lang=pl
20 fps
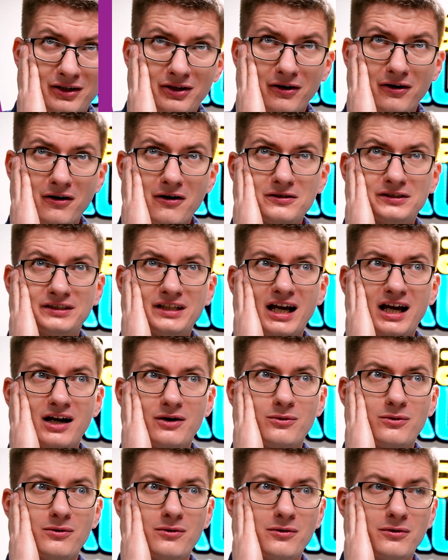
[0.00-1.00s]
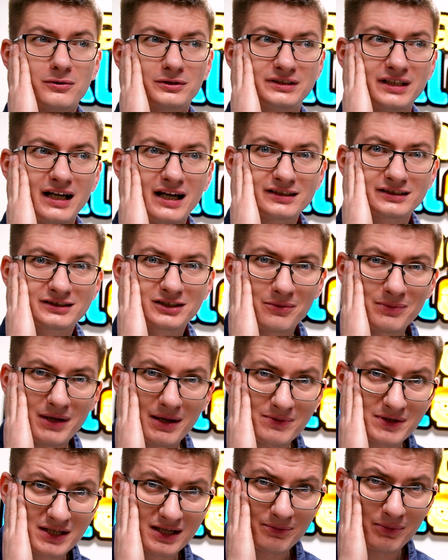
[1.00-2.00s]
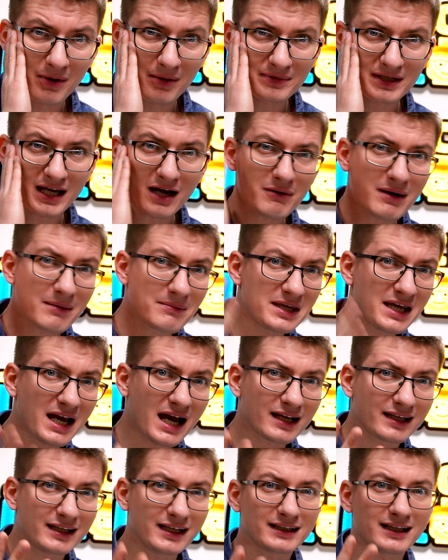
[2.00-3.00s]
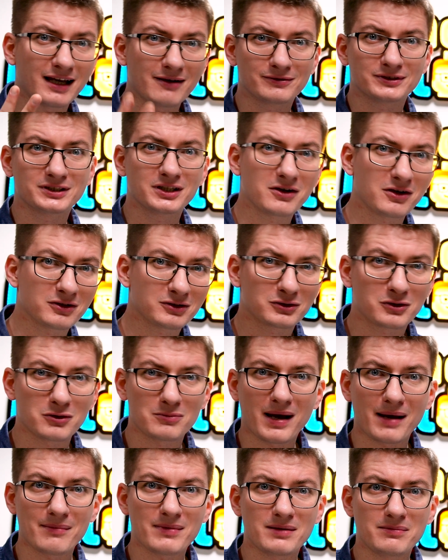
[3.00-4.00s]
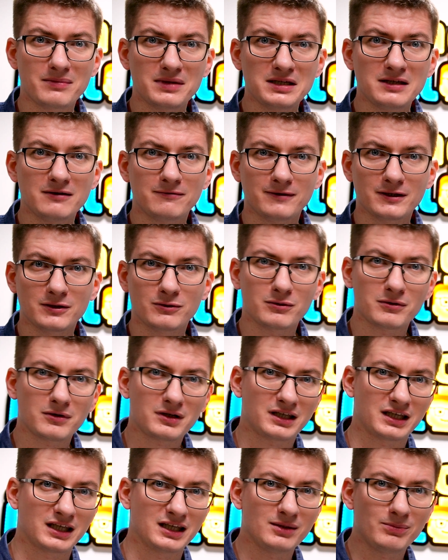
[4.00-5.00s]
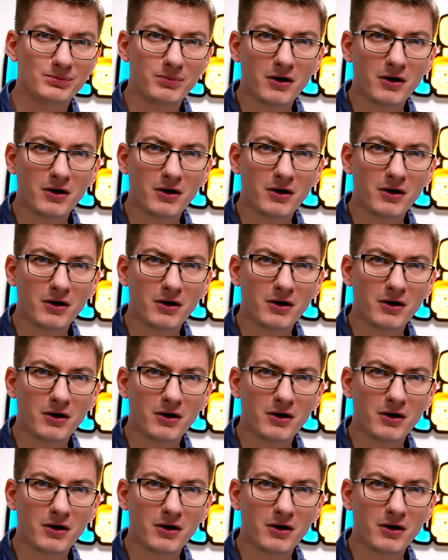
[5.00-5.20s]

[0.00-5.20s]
Kozia łódź, aż sobie przypomniałem jakie tam w środku mamy minifigurki i